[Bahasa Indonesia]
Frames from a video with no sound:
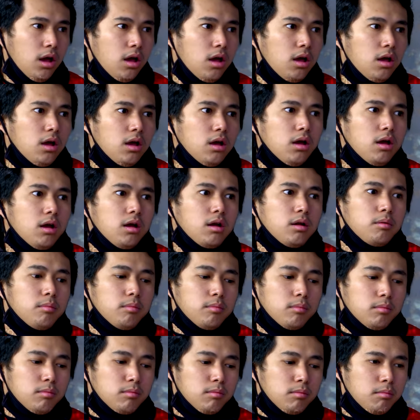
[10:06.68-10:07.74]
aduh,
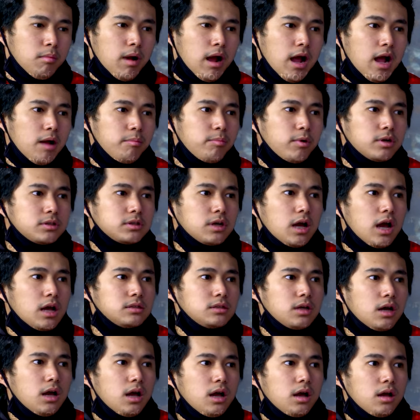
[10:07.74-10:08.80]
Maaf, nggak
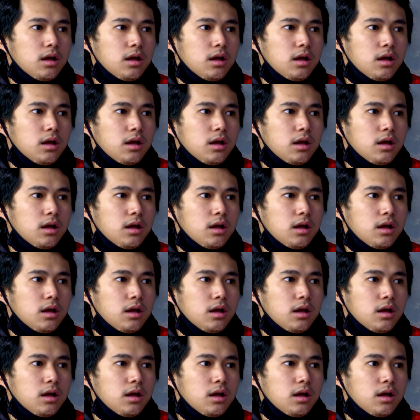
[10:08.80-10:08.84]
sengaja.